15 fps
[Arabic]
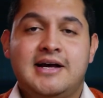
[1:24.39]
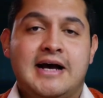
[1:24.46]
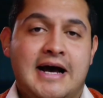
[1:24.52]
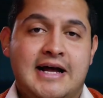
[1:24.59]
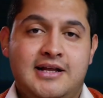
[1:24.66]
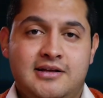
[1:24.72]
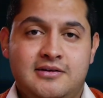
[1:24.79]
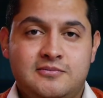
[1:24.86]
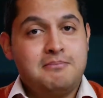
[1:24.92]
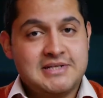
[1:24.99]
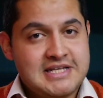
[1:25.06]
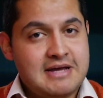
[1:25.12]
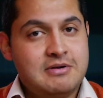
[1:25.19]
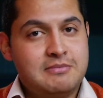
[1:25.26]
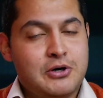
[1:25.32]
عليه
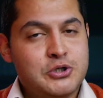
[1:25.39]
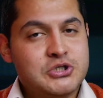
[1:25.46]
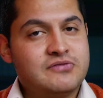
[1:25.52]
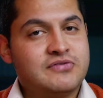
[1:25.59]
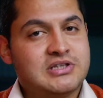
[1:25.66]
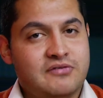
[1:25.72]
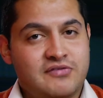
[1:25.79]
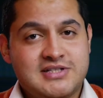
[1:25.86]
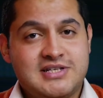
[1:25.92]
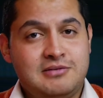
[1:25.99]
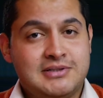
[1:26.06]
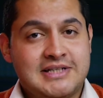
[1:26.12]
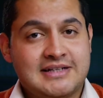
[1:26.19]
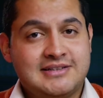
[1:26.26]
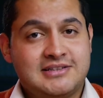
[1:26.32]
بس قبل ما اخش في التفاصيل
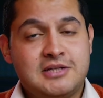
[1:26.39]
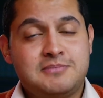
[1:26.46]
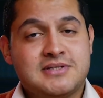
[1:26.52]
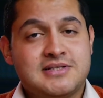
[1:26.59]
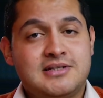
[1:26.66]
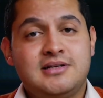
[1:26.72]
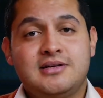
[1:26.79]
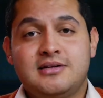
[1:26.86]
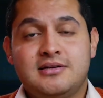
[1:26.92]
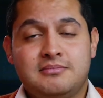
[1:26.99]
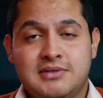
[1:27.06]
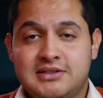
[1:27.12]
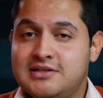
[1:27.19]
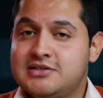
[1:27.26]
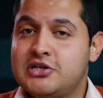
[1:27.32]
بتاعه التيبس دي
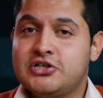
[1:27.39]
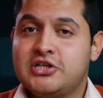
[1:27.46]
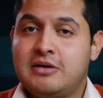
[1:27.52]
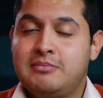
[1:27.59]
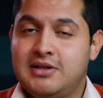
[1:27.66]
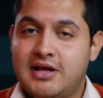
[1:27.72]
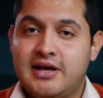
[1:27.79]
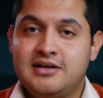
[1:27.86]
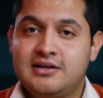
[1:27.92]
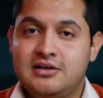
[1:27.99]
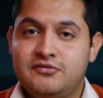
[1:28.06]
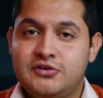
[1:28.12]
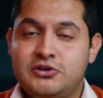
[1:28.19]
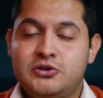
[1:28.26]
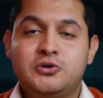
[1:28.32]
ما تنساش تعمل لايك
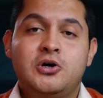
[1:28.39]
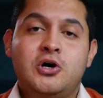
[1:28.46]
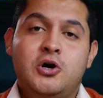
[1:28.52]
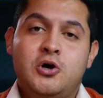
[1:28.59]
للفيديو